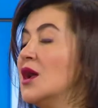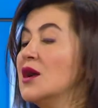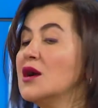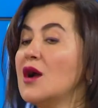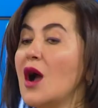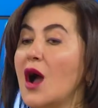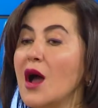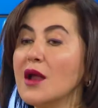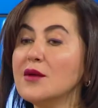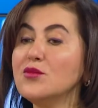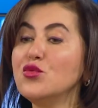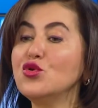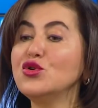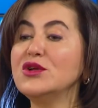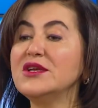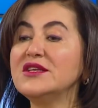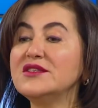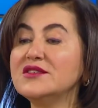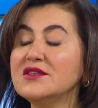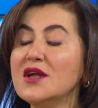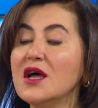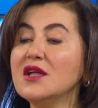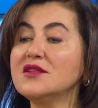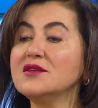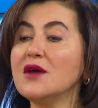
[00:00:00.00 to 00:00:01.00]

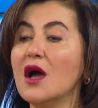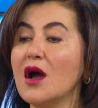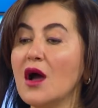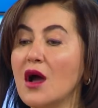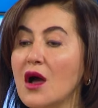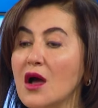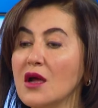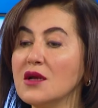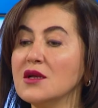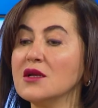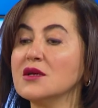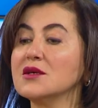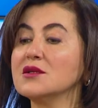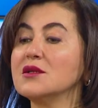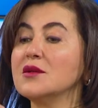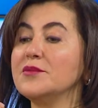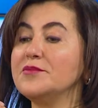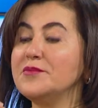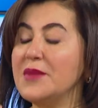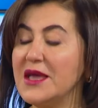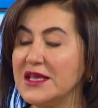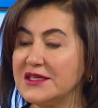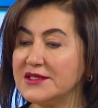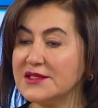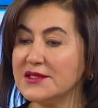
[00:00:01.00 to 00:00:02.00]
Karbonhidrat
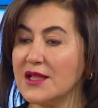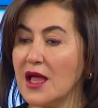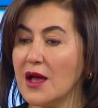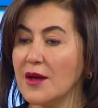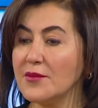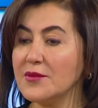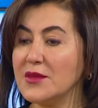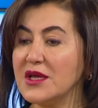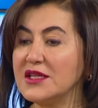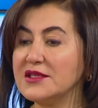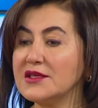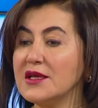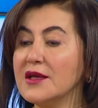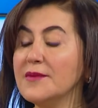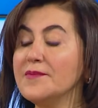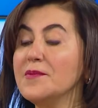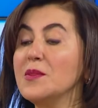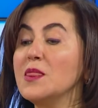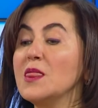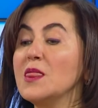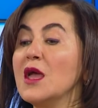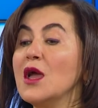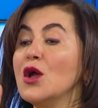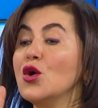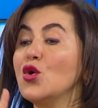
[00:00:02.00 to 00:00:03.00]
ağırlıklı beslenmede
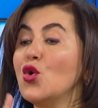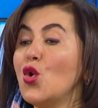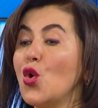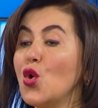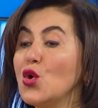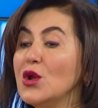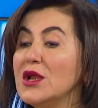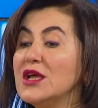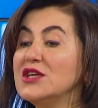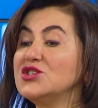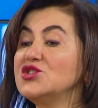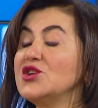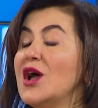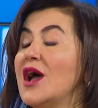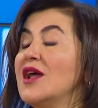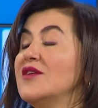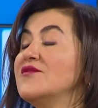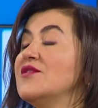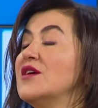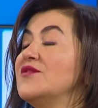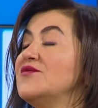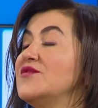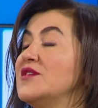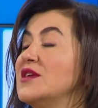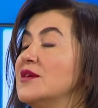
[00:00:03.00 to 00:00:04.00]
kolajen
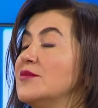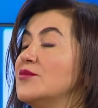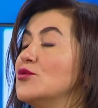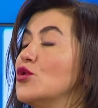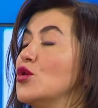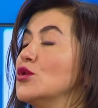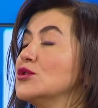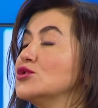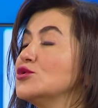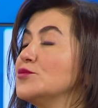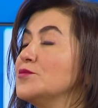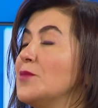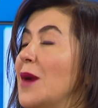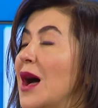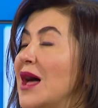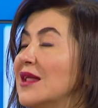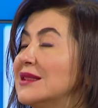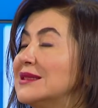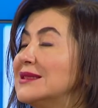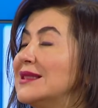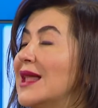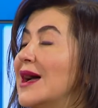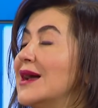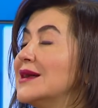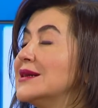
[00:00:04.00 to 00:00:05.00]
ve fibroz
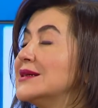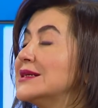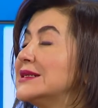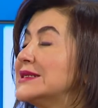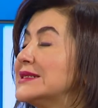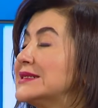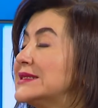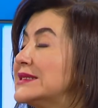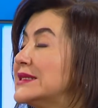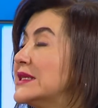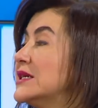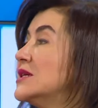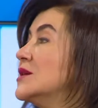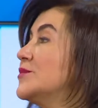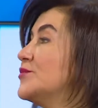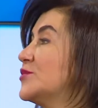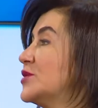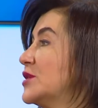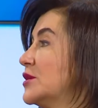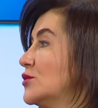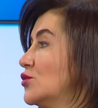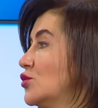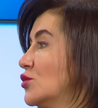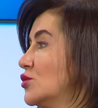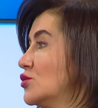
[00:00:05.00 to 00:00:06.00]
bantlar hızlı
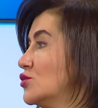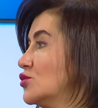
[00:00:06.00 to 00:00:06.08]
yıpranıyor.